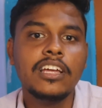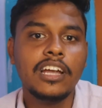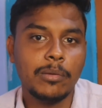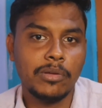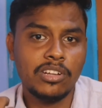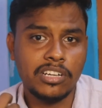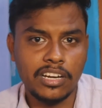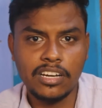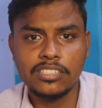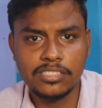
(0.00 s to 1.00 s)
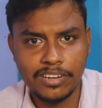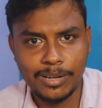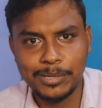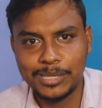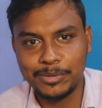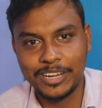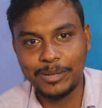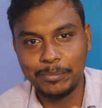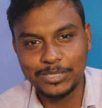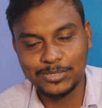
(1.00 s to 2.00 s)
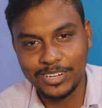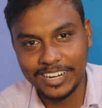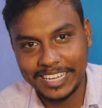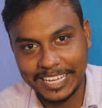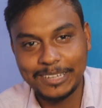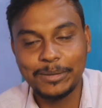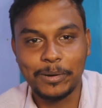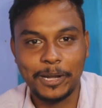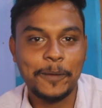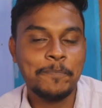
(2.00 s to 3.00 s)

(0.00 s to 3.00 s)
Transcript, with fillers: நம்ம ஏதாவது டெரரிஸ்ட் வேலை பார்த்த மாதிரிலாம் பேசுவாங்கன்னு நான் கேள்விப்பட்டேன்